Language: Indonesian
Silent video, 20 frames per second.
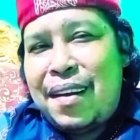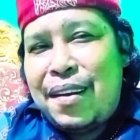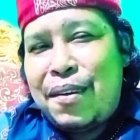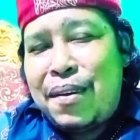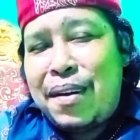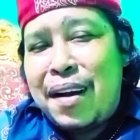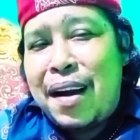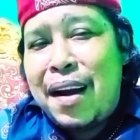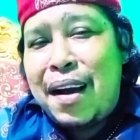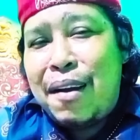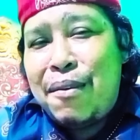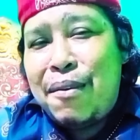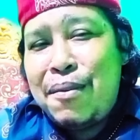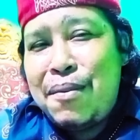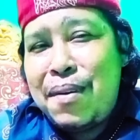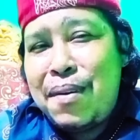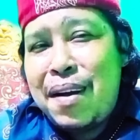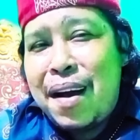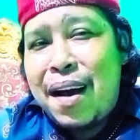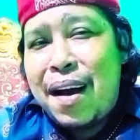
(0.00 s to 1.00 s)
saudaraku
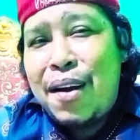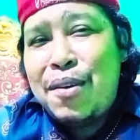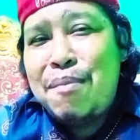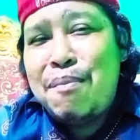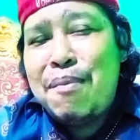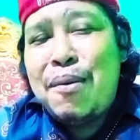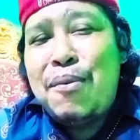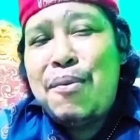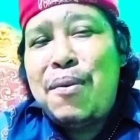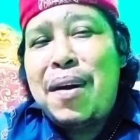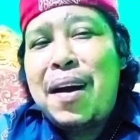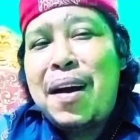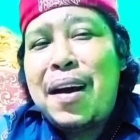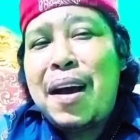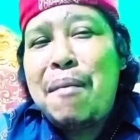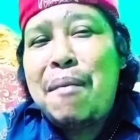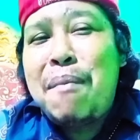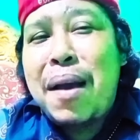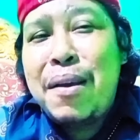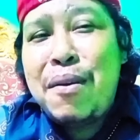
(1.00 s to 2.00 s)
juga harus
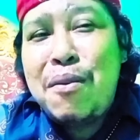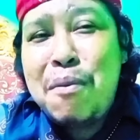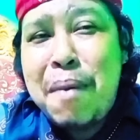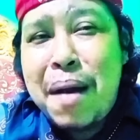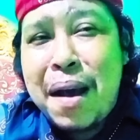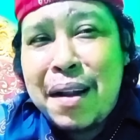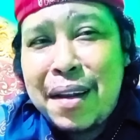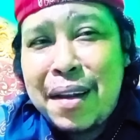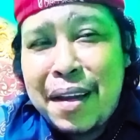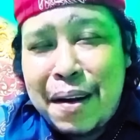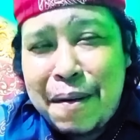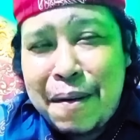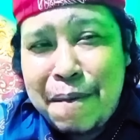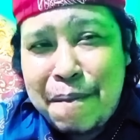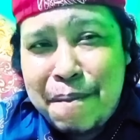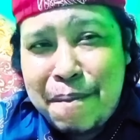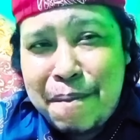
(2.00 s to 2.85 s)
menggunakan baju batik